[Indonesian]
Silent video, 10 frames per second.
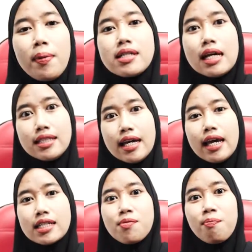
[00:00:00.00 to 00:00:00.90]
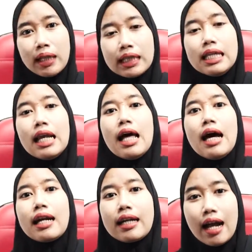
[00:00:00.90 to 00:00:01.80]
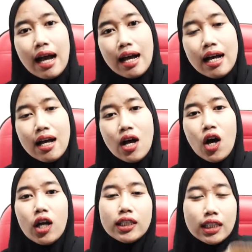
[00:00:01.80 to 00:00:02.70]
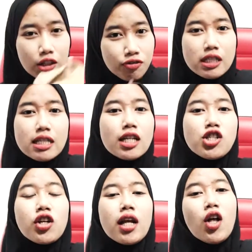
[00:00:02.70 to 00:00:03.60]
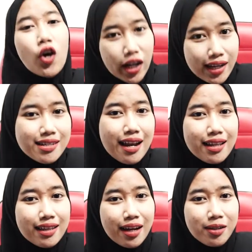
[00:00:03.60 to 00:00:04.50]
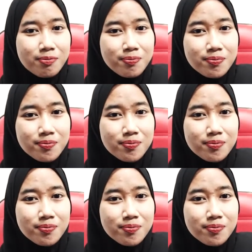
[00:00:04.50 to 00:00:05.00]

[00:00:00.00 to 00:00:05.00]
apa saja yang sempat dilarang oleh televisi nasional Korea Selatan?